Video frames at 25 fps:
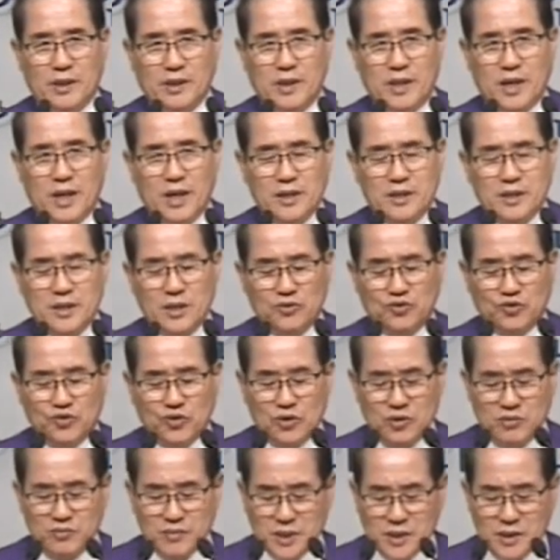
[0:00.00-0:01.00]
내가
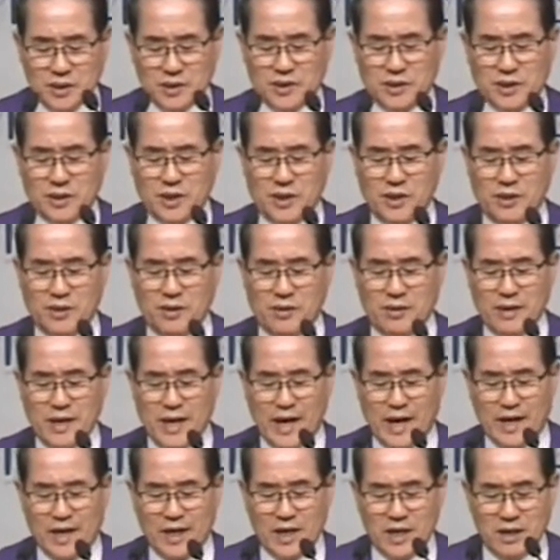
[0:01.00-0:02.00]
예수를 믿었어요.
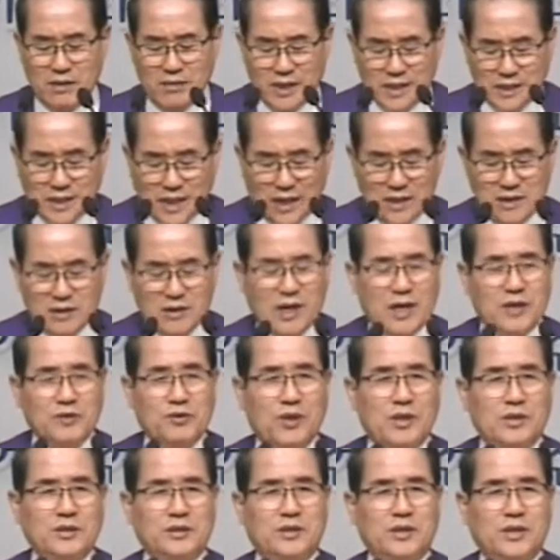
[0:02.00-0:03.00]
하나님의 자녀가
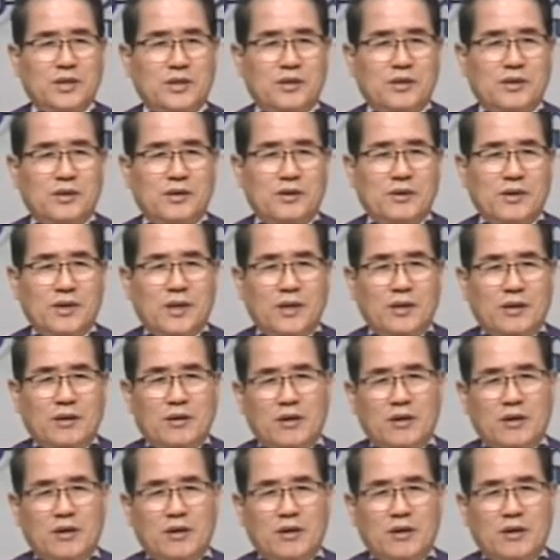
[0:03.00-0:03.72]
되었어요.